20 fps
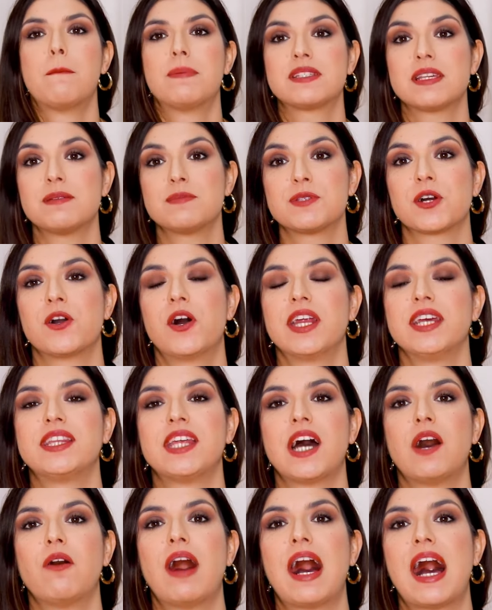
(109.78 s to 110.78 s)
Passamos agora
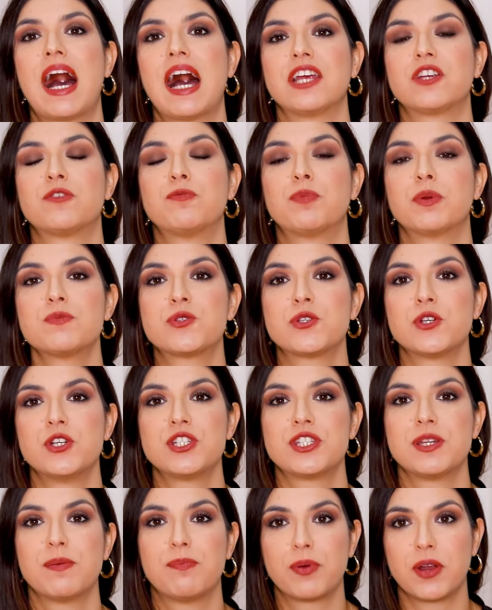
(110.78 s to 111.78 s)
então às
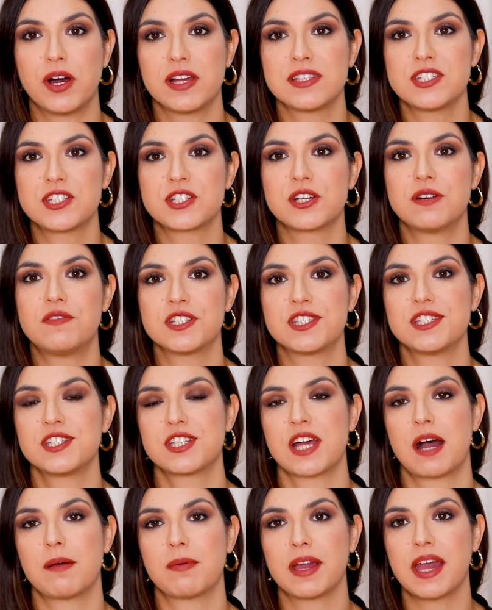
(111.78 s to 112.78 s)
promoções da Prozis, como vocês
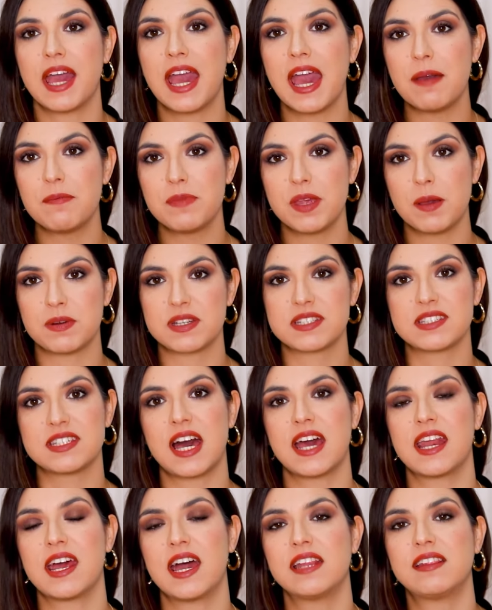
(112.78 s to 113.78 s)
sabem é a minha
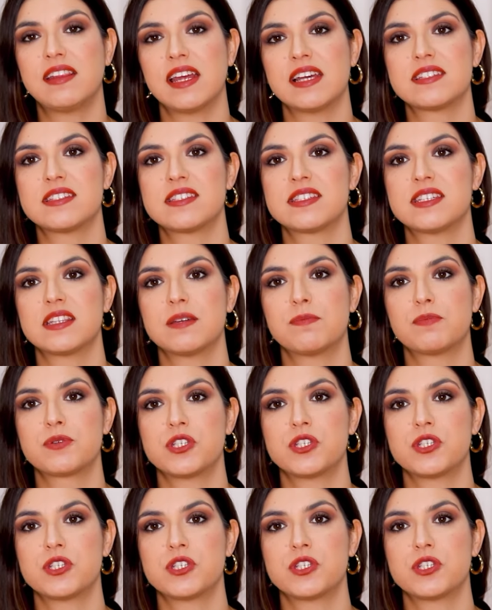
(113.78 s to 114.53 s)
parceira, até 60%